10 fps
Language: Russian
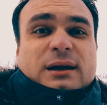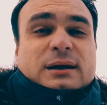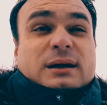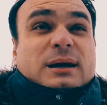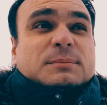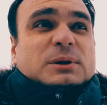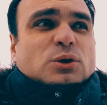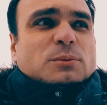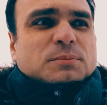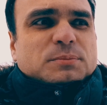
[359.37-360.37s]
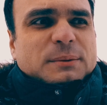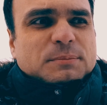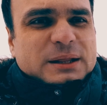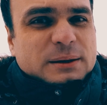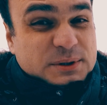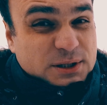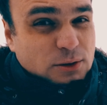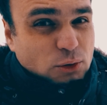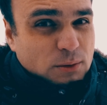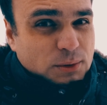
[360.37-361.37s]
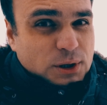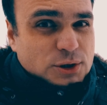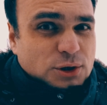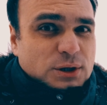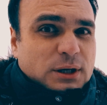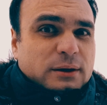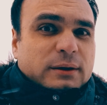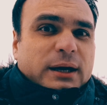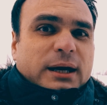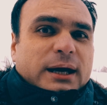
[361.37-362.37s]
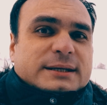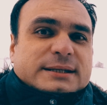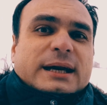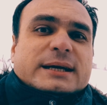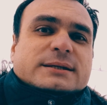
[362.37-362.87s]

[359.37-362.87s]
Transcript: а, потом про пенопсикло мы ничего не говорили. Остались